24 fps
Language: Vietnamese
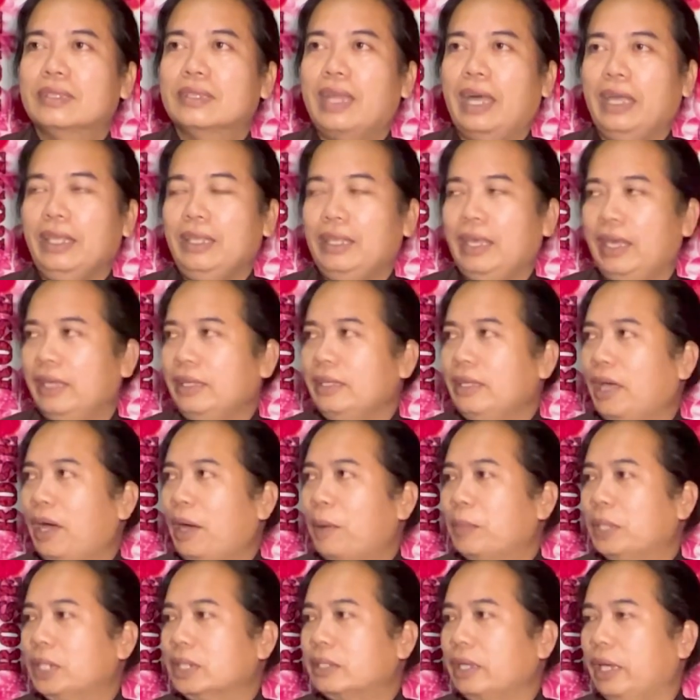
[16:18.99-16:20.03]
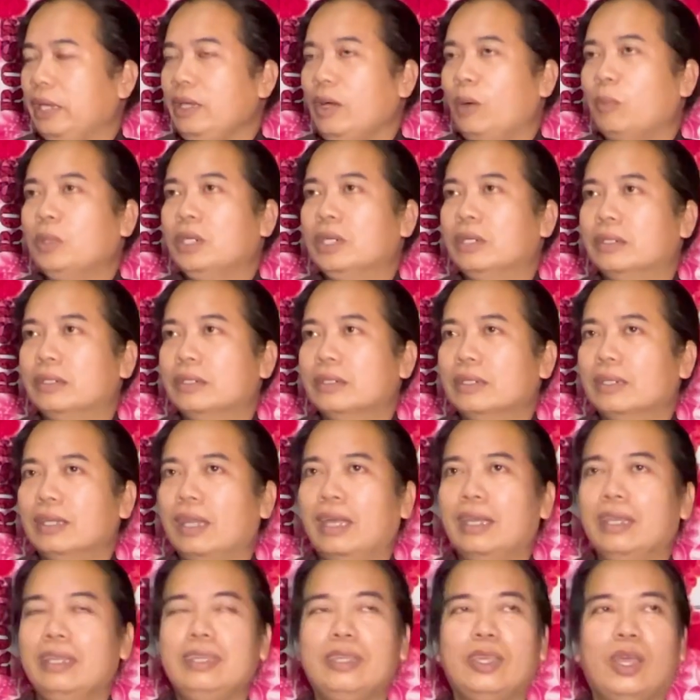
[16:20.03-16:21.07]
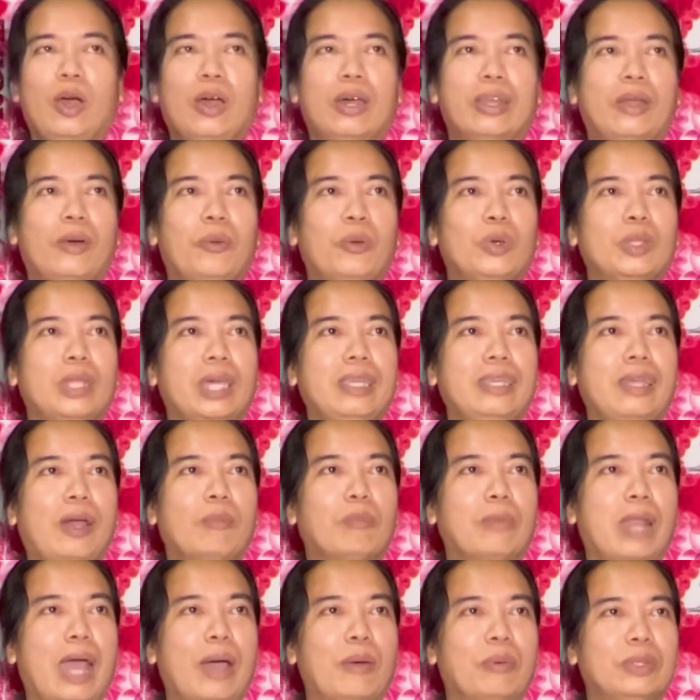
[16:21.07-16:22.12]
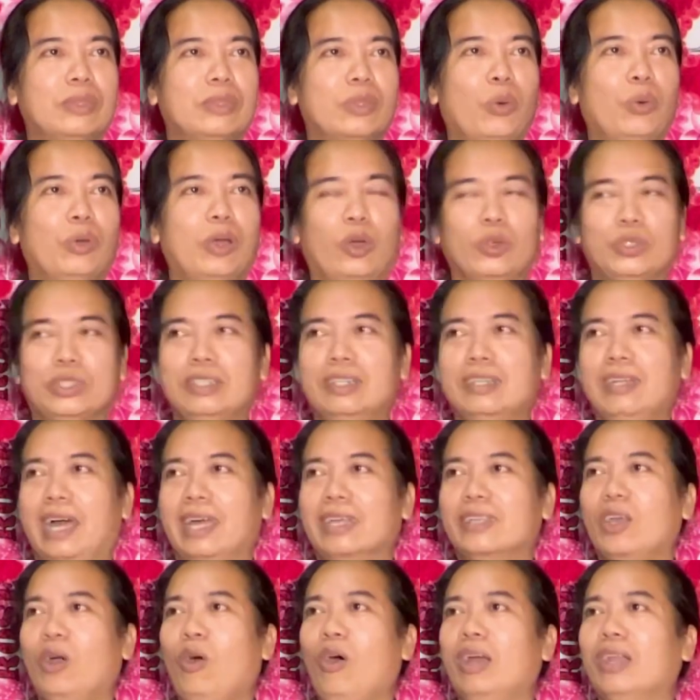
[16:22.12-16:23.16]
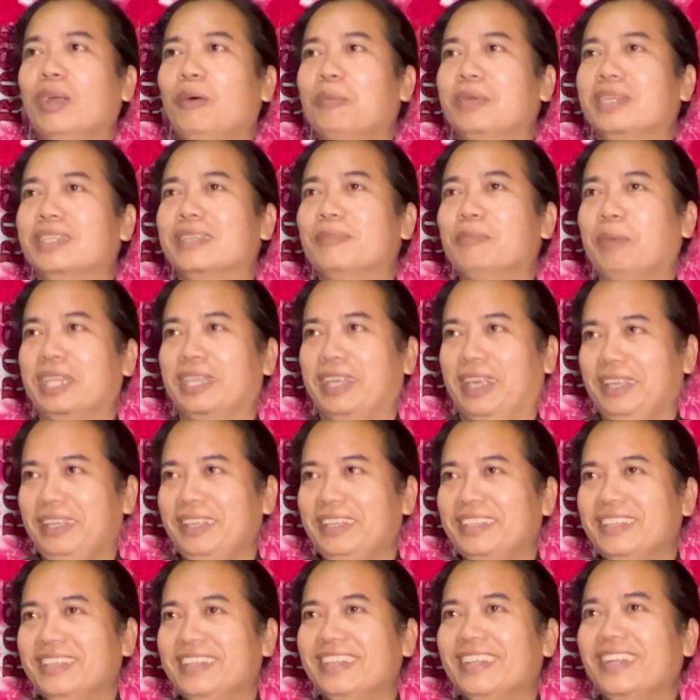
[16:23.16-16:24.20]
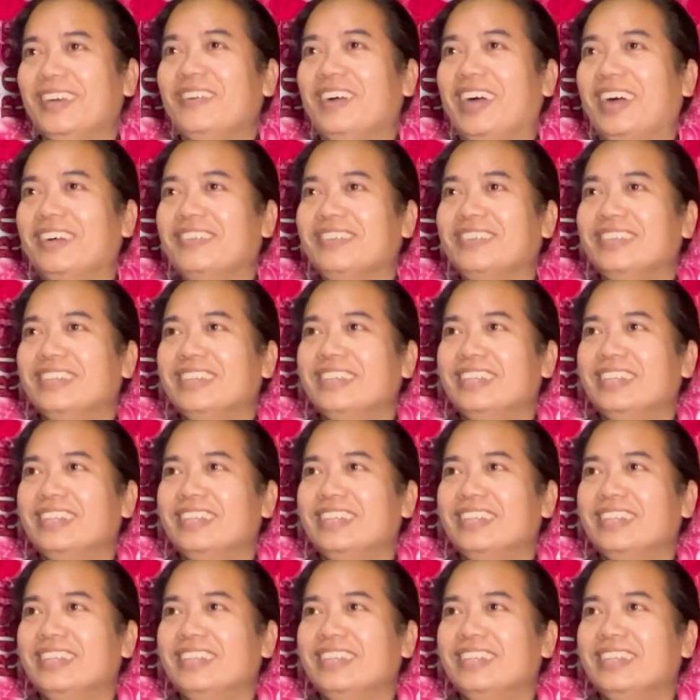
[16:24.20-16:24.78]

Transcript: tại vì hiện giờ mình chỉ không được là lý do đâu có thấy ông nào nó tôi hồi xưa là chó đâu mà mà chỉ đúng không